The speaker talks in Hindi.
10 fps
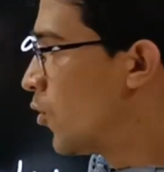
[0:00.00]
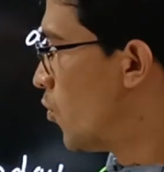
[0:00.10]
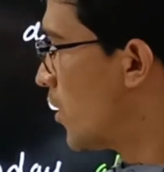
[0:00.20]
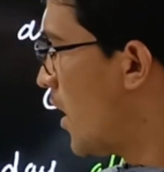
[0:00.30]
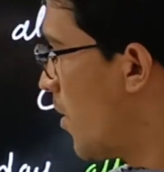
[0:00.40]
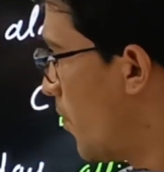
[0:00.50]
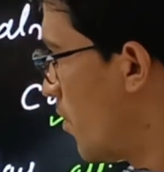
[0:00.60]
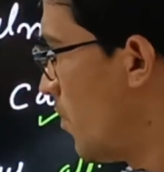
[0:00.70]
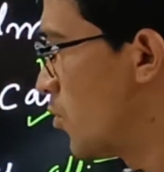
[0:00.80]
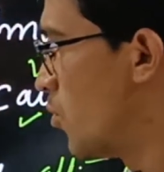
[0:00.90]
तो क्या यहाँ
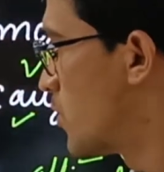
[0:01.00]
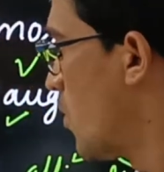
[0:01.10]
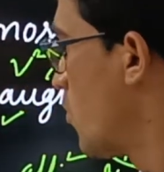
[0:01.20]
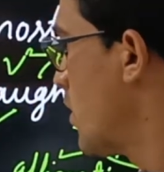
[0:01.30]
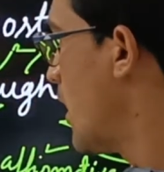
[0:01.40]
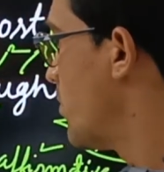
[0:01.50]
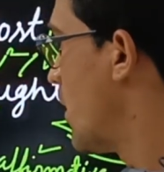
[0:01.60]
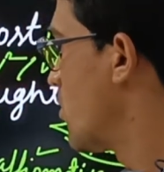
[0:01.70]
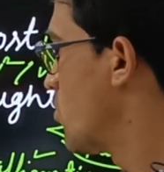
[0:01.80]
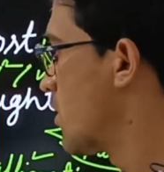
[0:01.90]
पर मैं सोचता हूँ कि आज
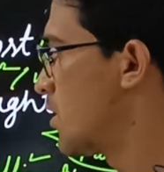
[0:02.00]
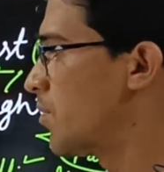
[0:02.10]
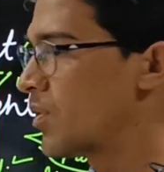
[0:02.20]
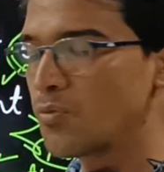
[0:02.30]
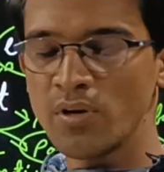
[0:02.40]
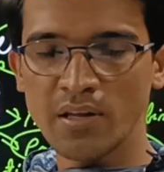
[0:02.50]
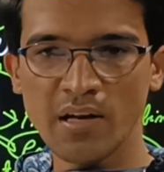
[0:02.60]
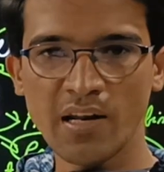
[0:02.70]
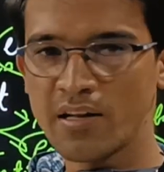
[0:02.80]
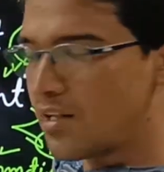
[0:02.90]
बारिश हो सकती है इसमें मजबूरी नहीं
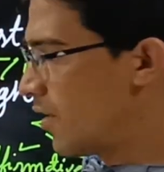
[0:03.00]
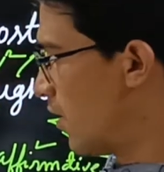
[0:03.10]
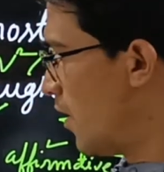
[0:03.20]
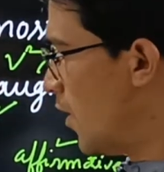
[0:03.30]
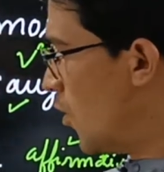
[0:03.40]
आ रही नहीं